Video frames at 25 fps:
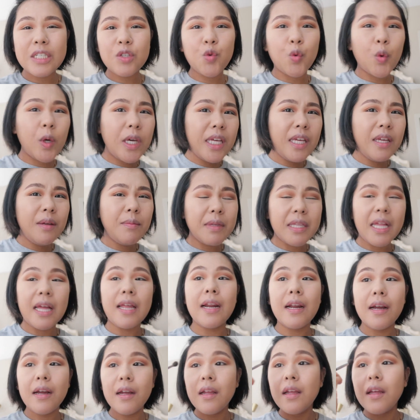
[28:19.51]
グイーみた
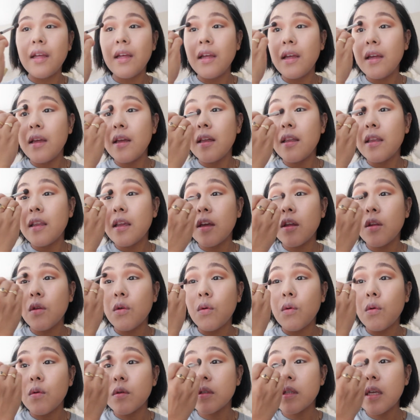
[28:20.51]
いな。だけ
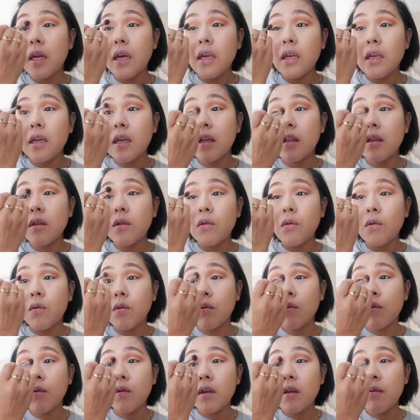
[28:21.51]
ど最近の
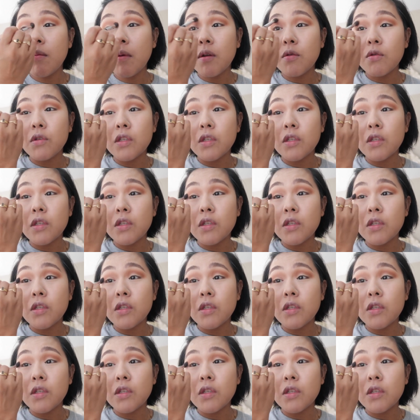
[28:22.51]
この今